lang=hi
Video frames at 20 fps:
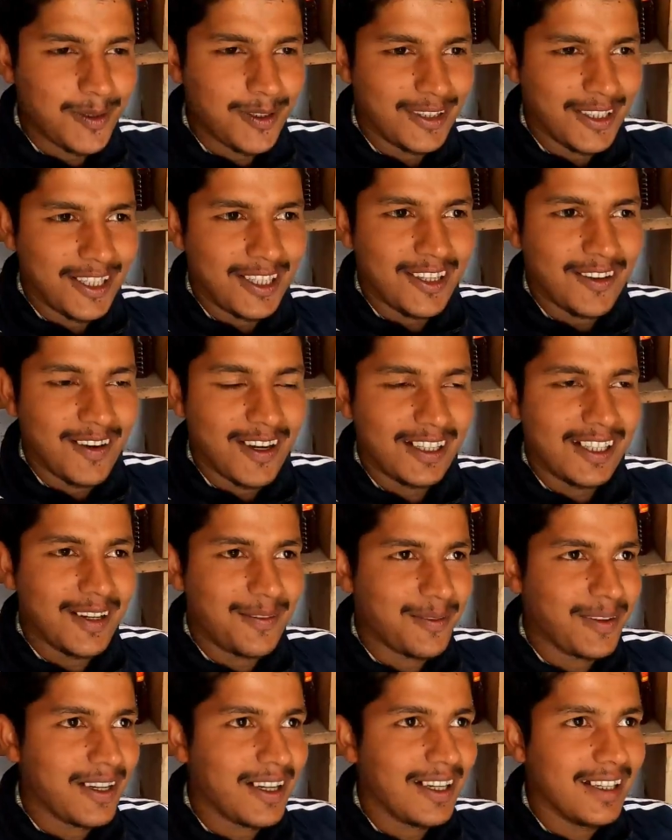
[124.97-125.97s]
बहुत बहुत धन्यवाद
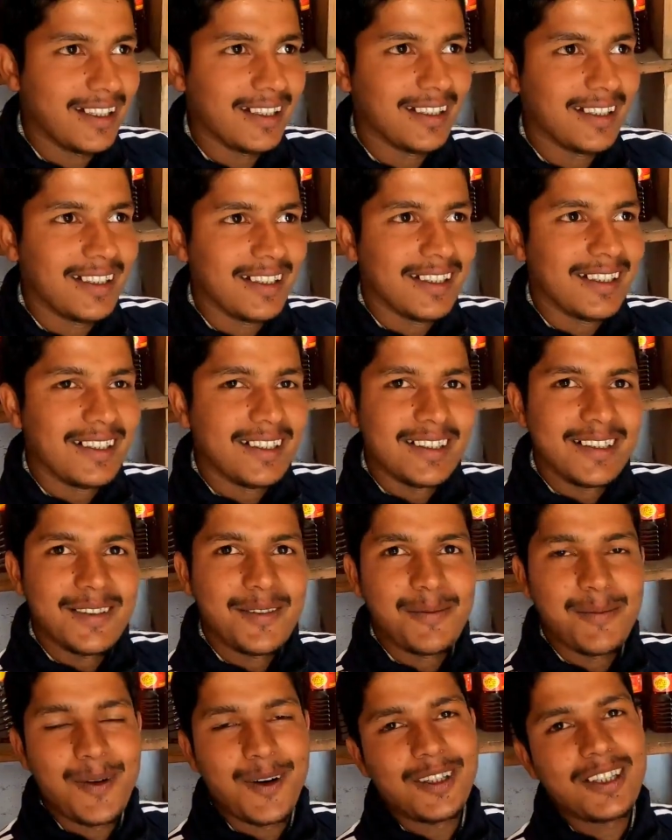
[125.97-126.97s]
आपका तकड़ लागड़ा
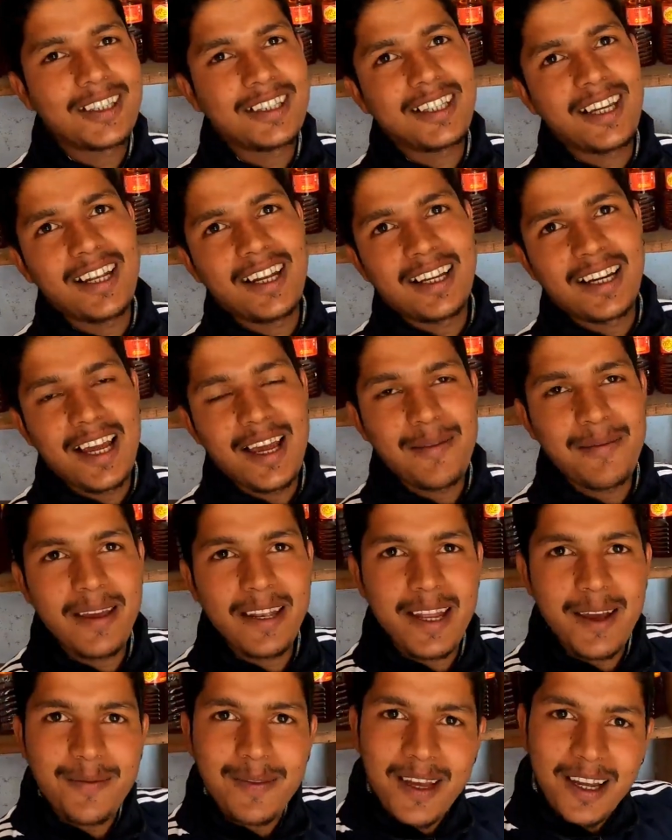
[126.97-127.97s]
आपको दुकान अच्छा लग रहा है
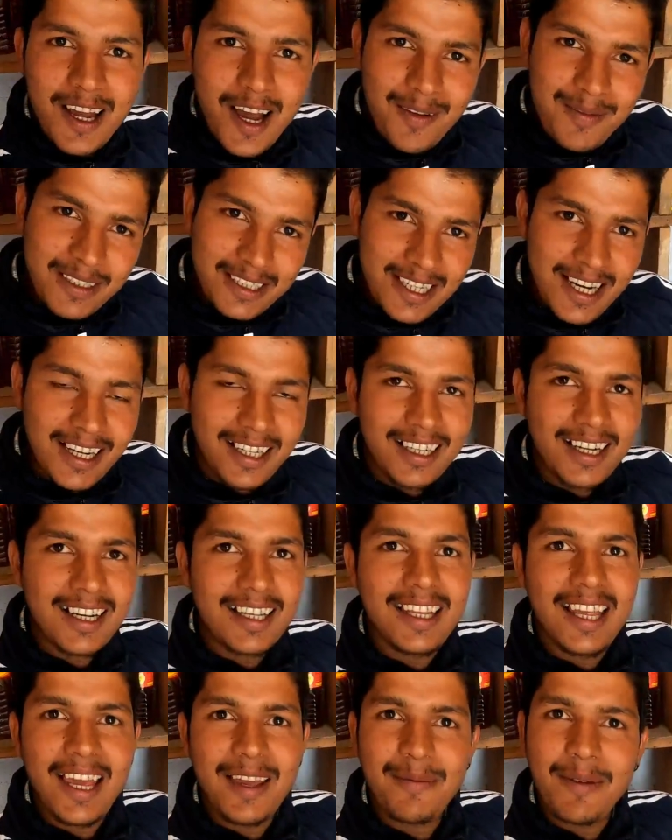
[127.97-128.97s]
मैंने अपना काम स्टार्ट कर
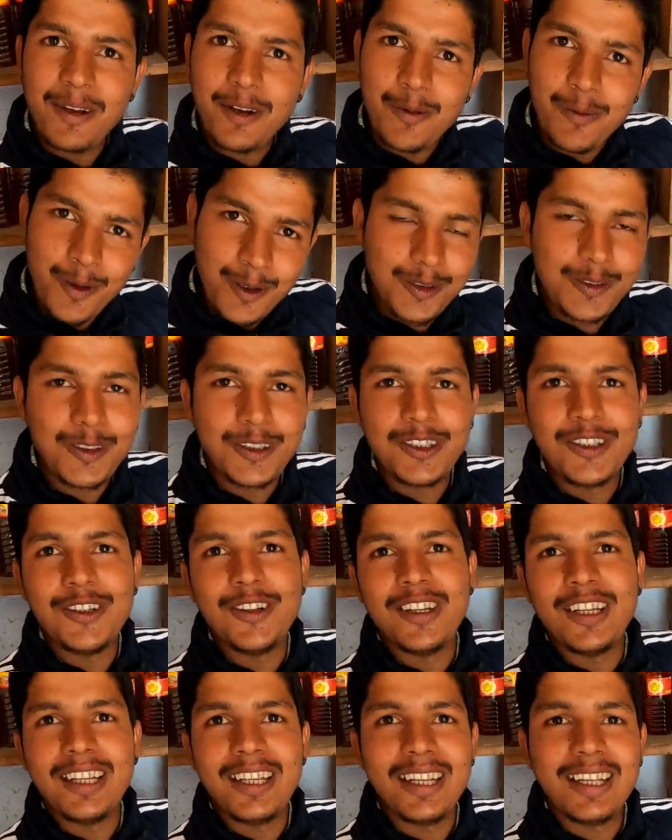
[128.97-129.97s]
लिया है मेरे को बहुत खुशी
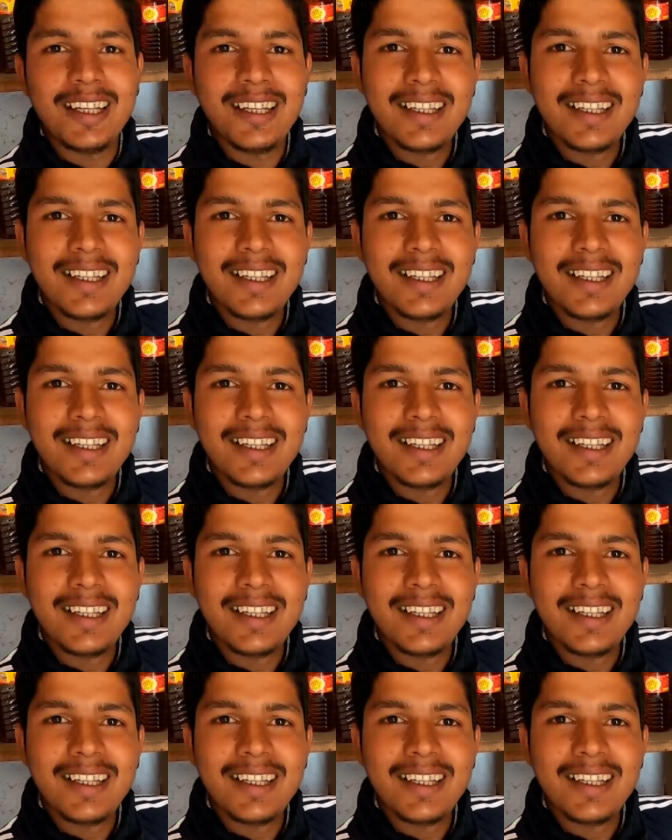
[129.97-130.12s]
हो रही